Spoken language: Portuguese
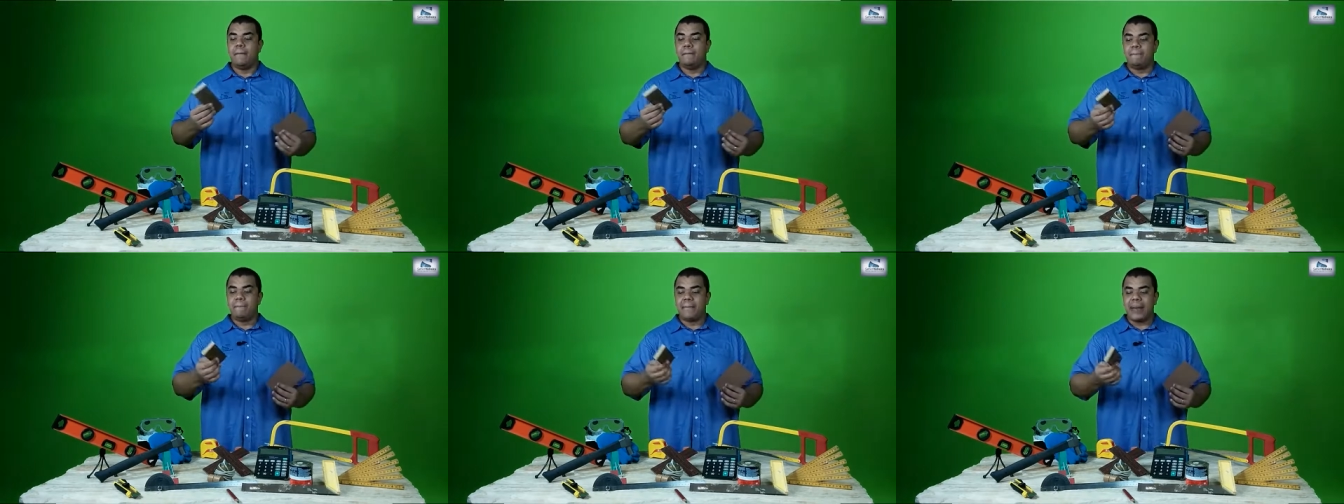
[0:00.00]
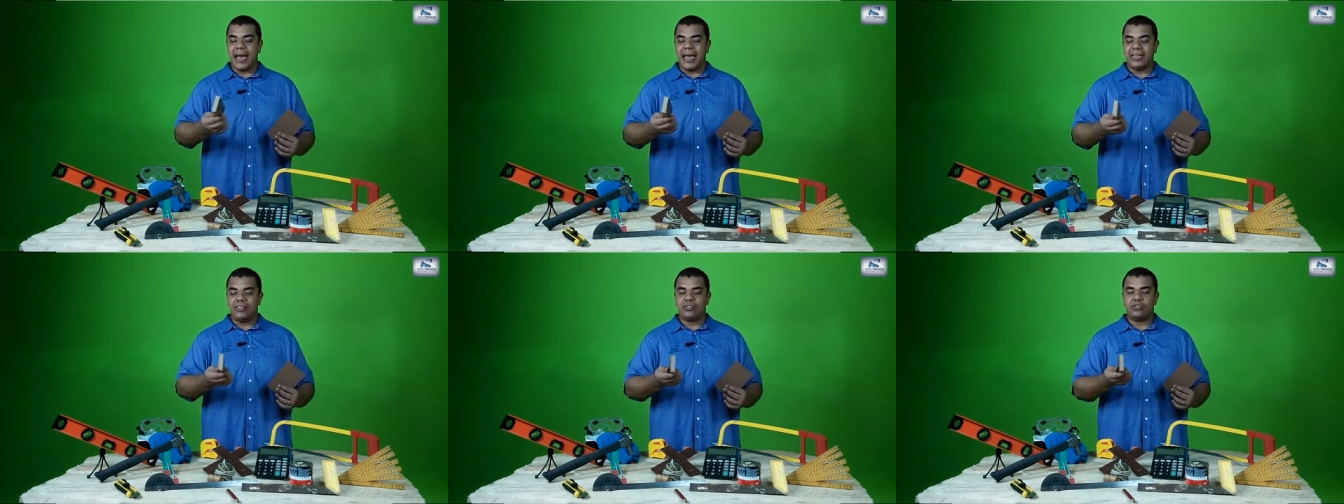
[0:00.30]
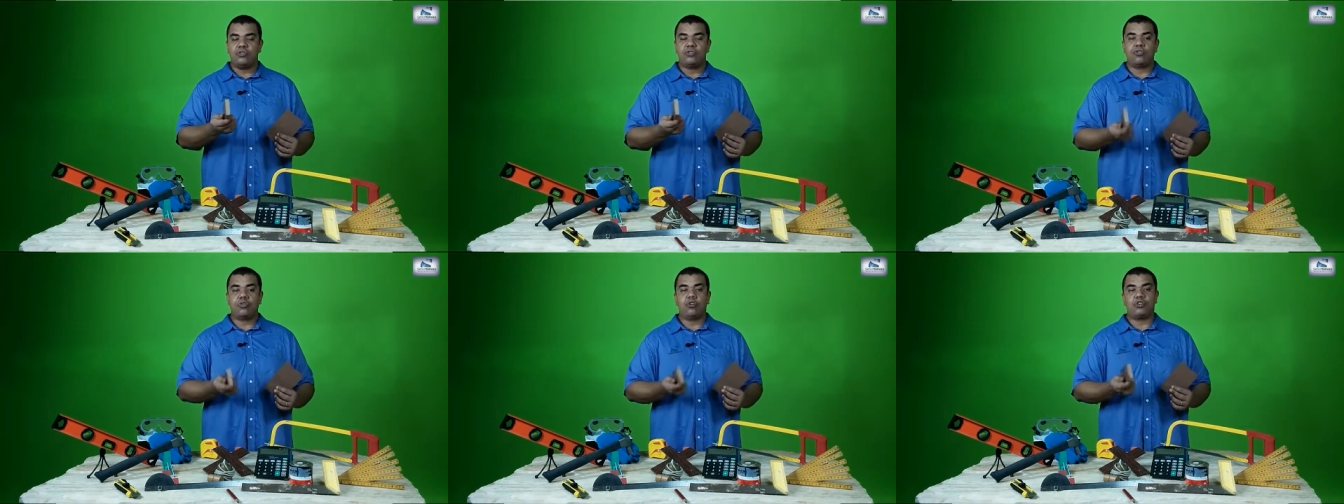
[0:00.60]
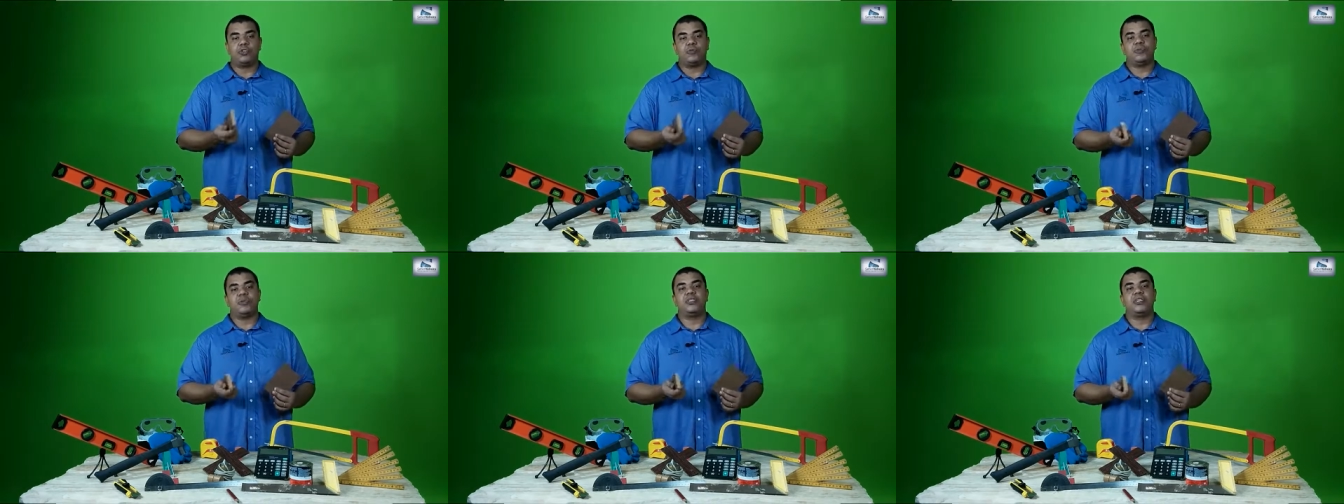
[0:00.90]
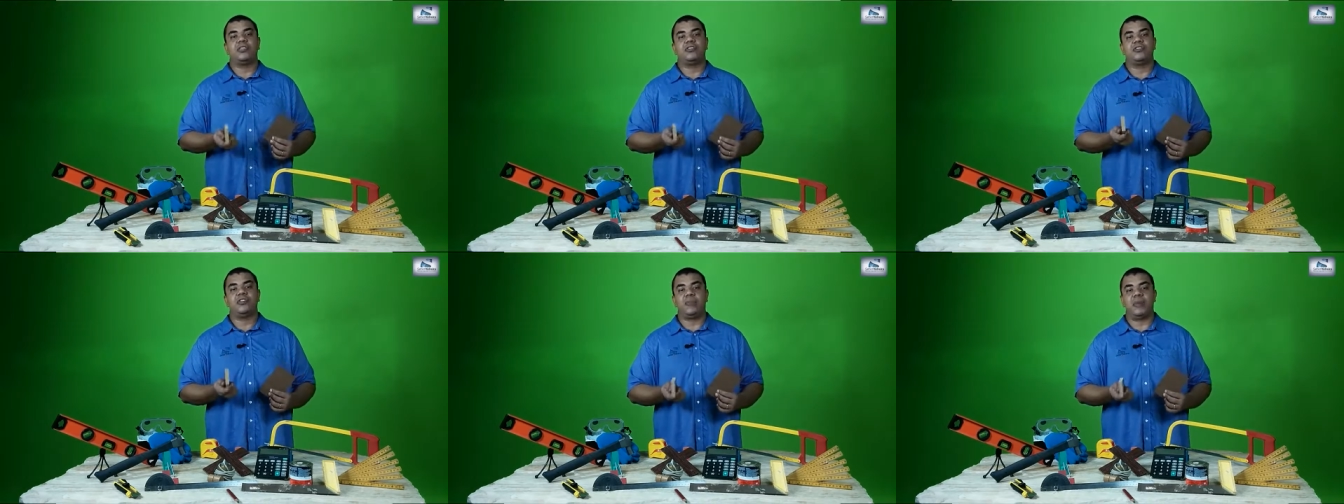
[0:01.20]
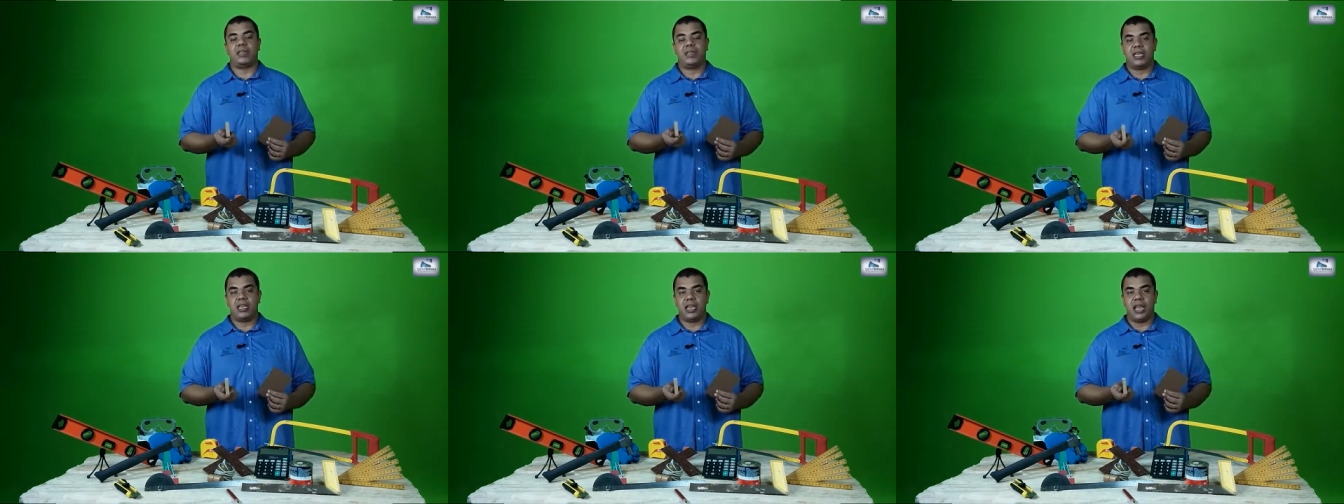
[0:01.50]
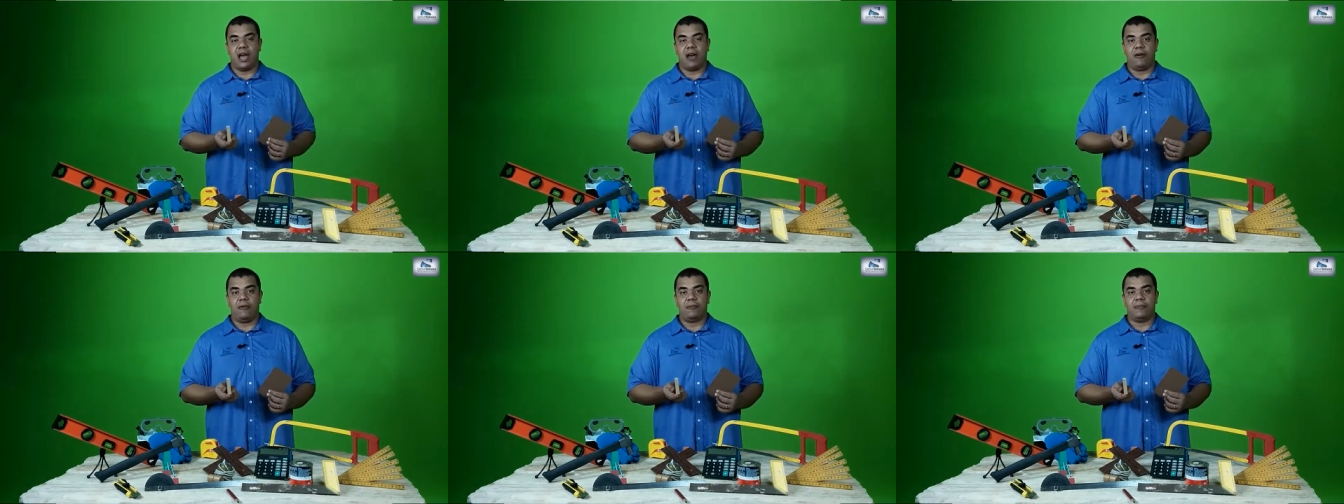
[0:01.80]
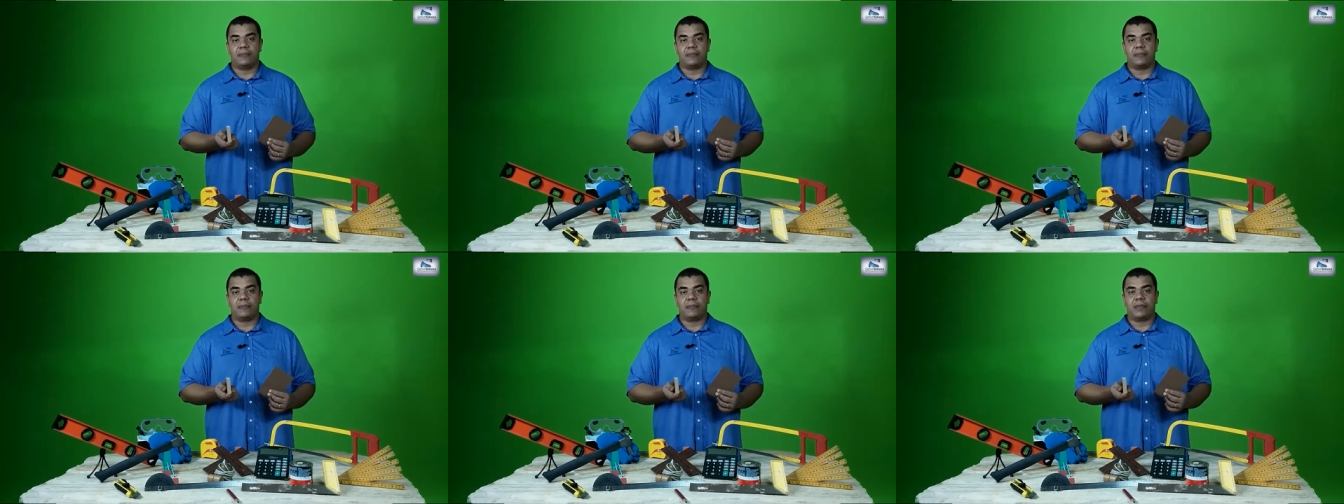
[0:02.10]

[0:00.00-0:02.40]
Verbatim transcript: mais grosso precisa ser o material.